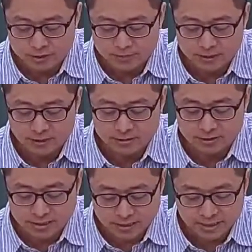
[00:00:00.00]
七八
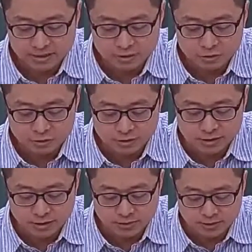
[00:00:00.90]
要加哪一个数字，